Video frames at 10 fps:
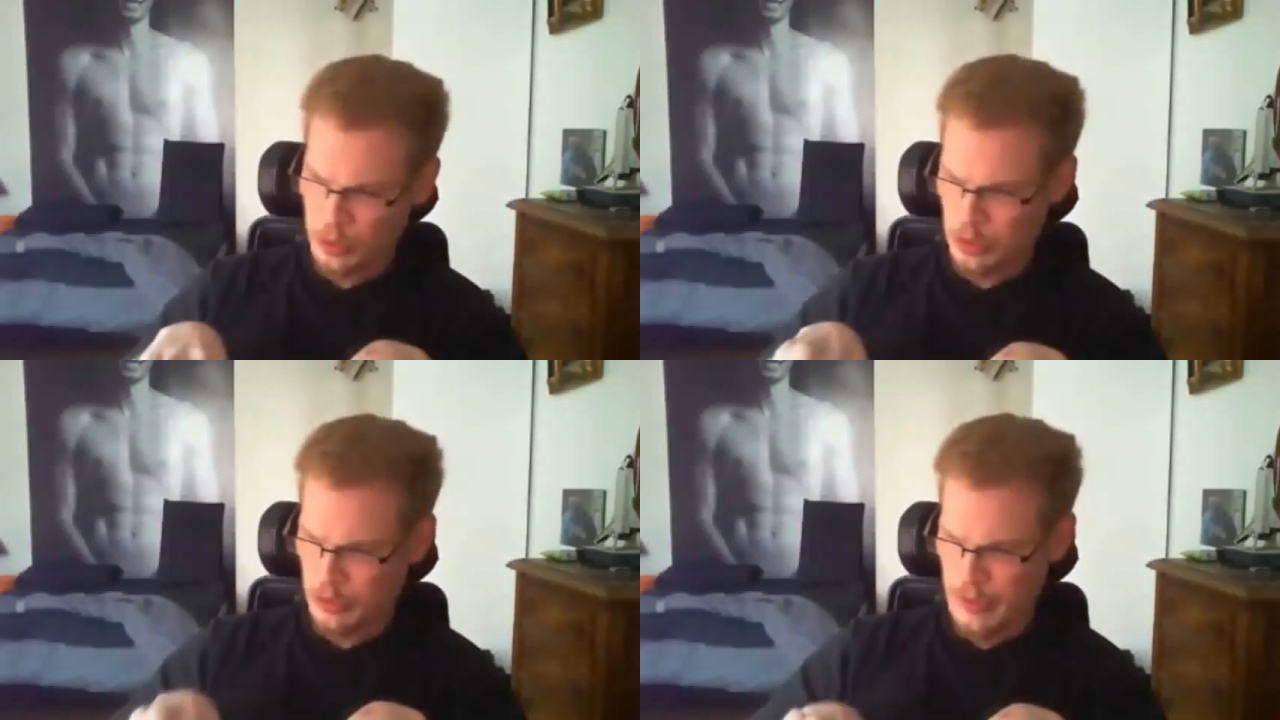
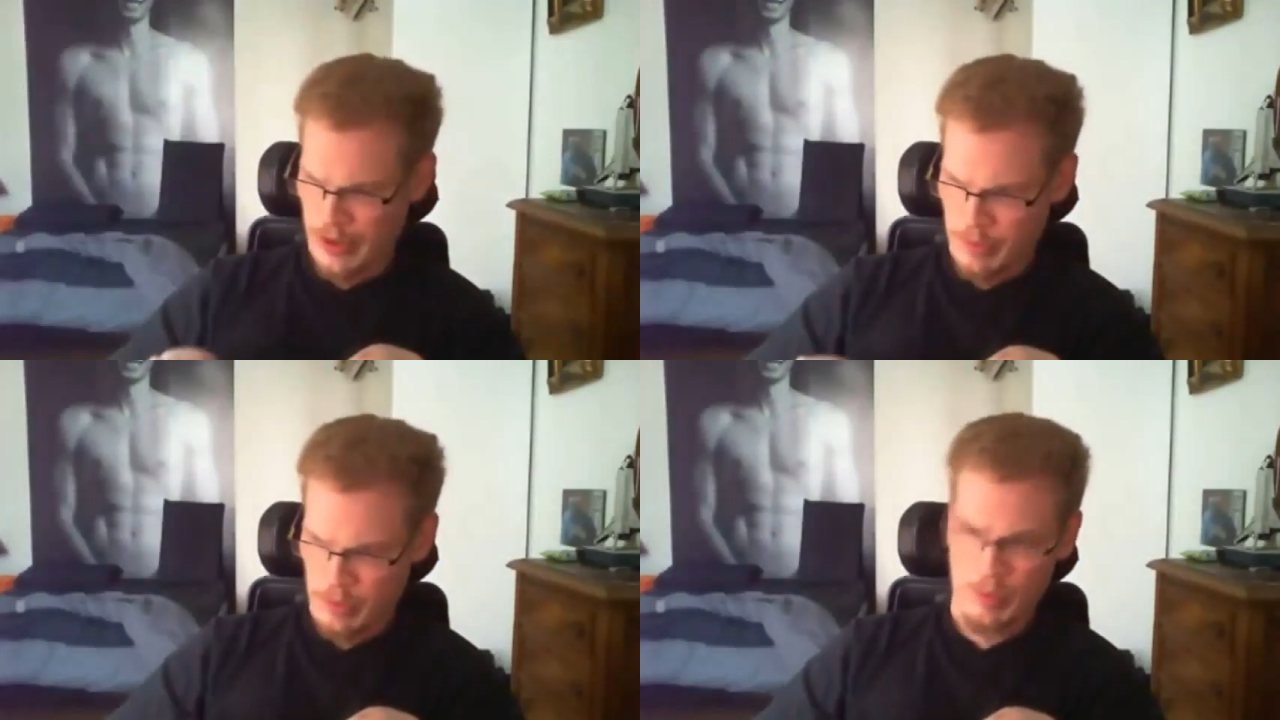Et un
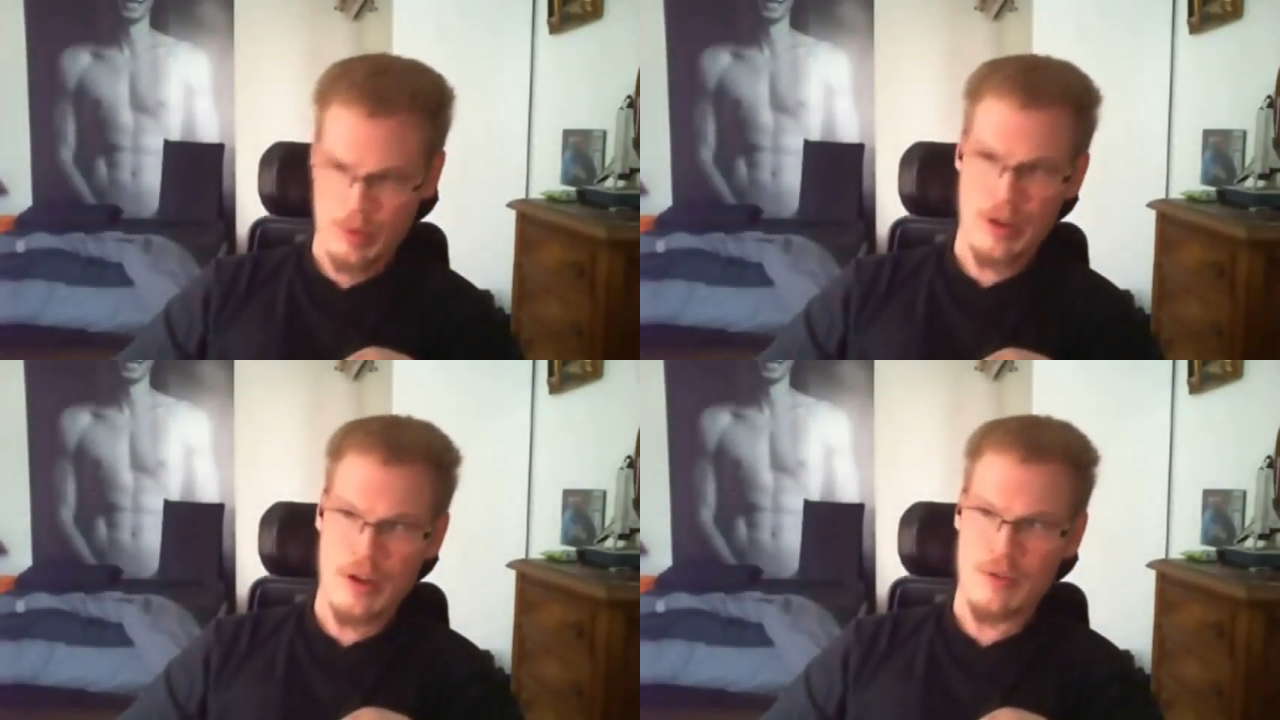
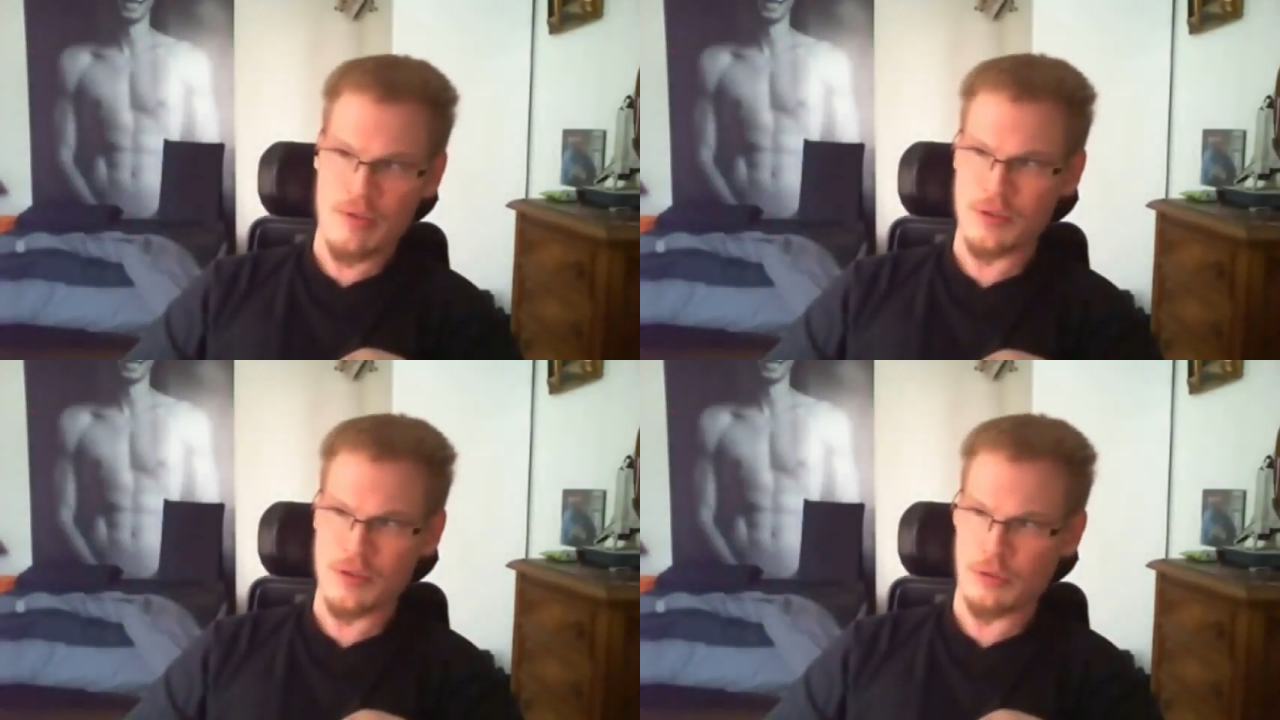unboxing,
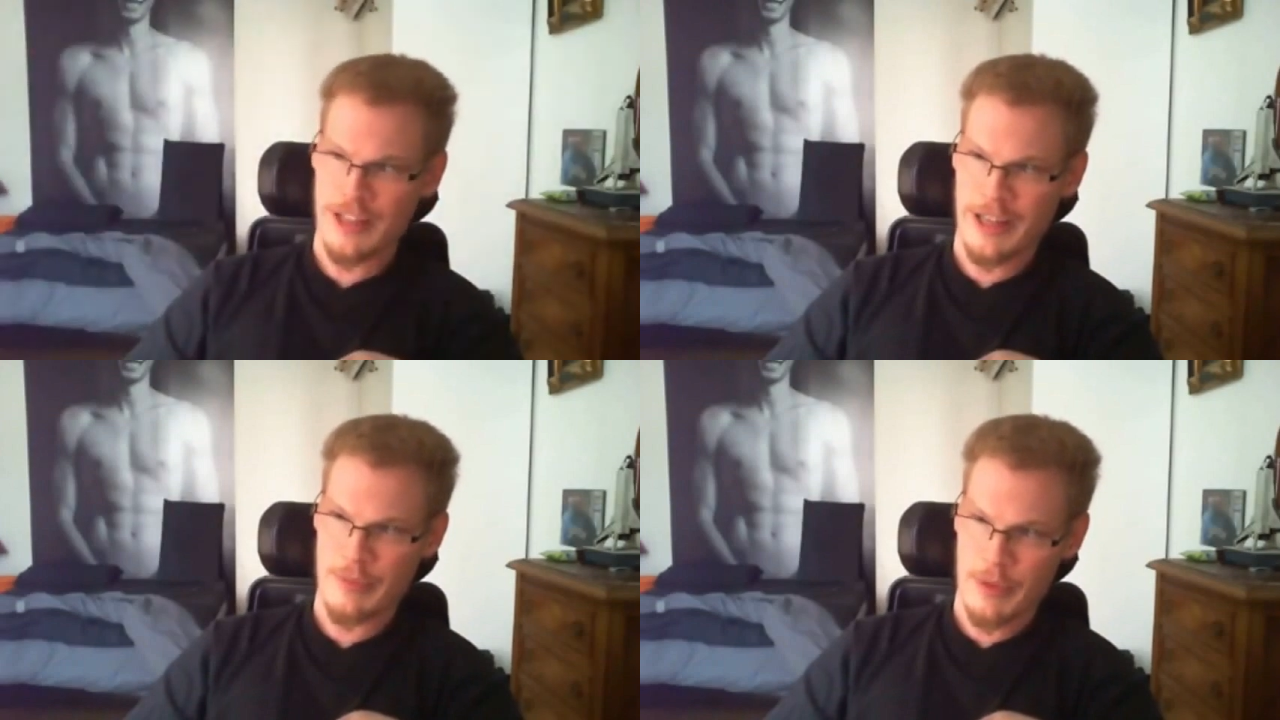c'était ma
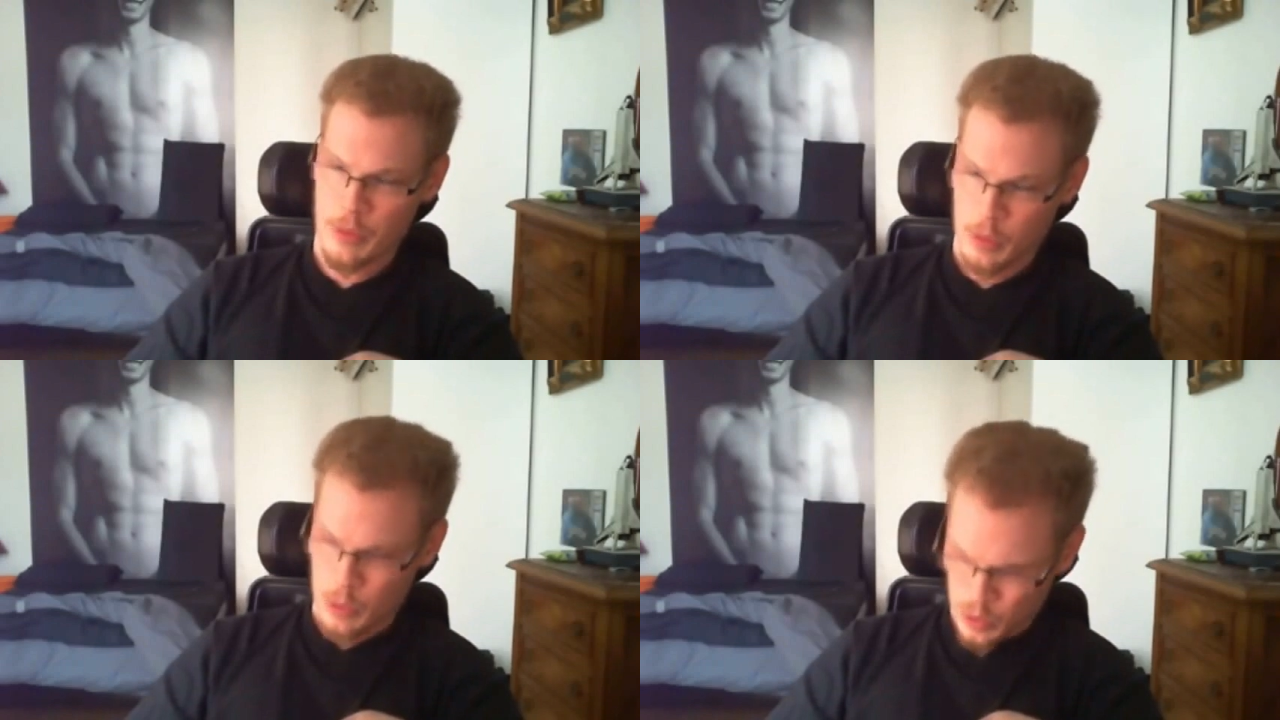première
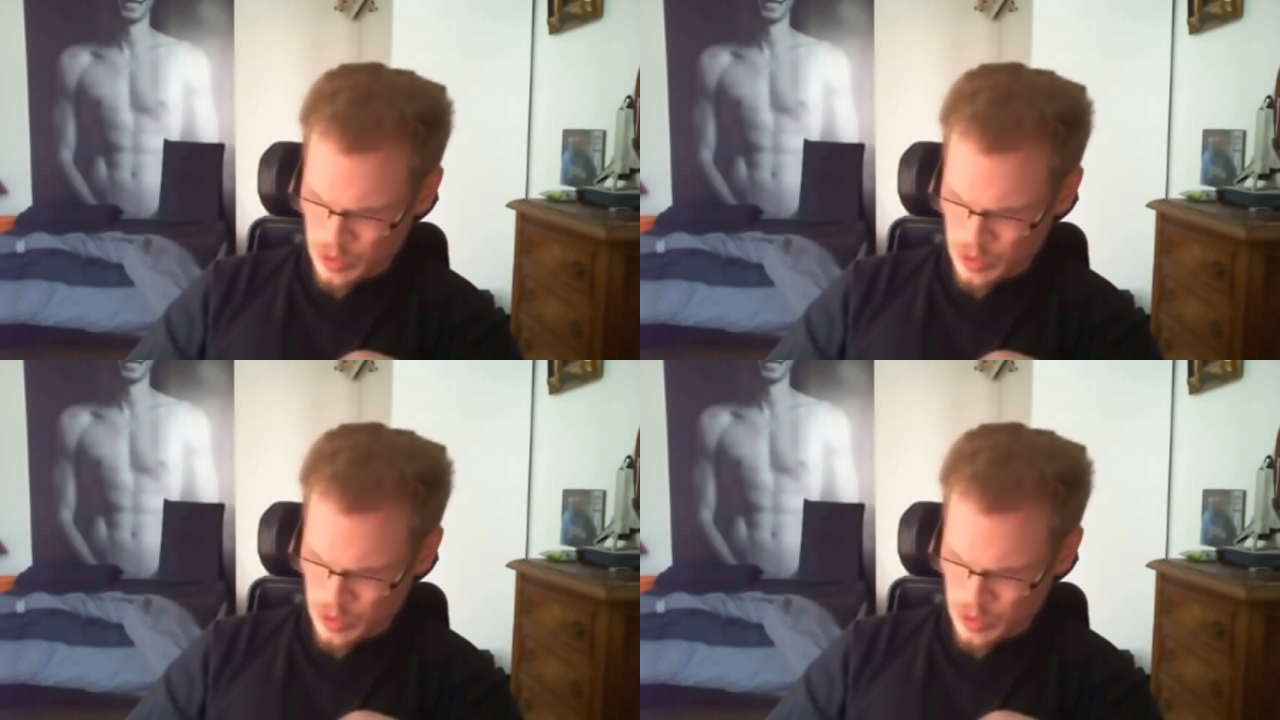fois